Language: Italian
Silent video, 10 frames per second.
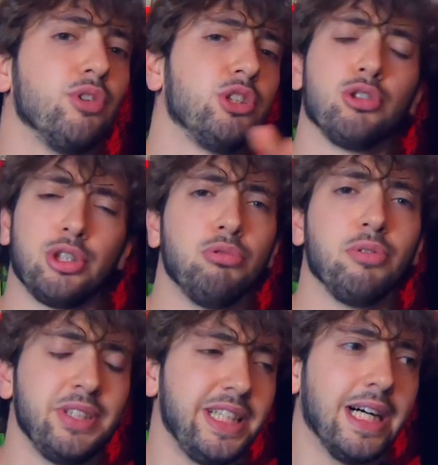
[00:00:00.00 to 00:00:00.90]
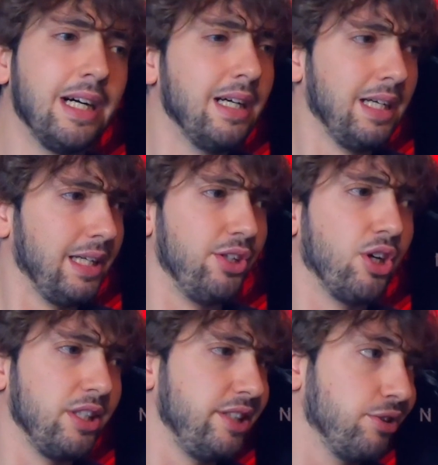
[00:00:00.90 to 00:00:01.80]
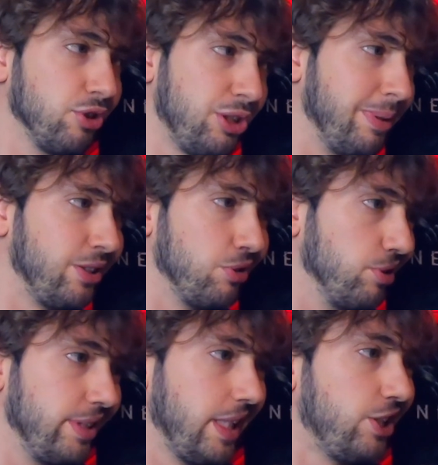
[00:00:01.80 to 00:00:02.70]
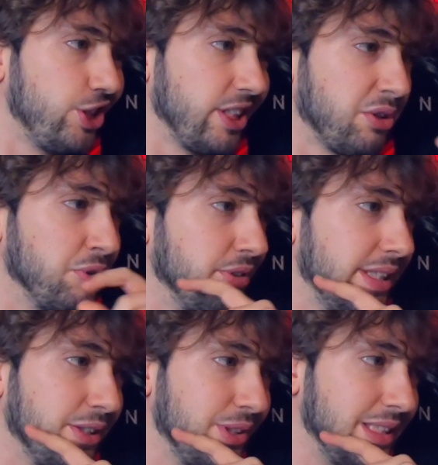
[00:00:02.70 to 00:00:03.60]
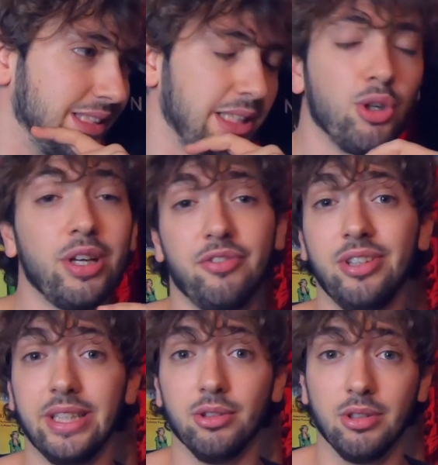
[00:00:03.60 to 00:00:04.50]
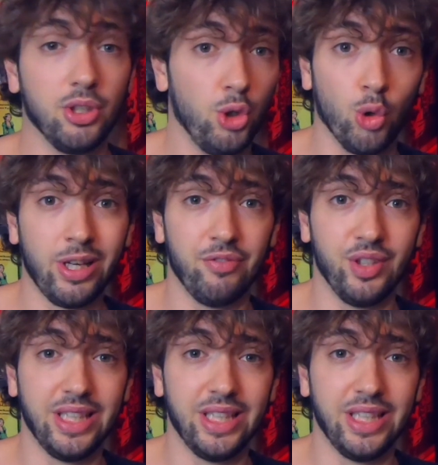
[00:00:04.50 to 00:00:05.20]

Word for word: di voi sono sicuro vi dirà no io ci metto 10 secondi con il... Non è vero, non è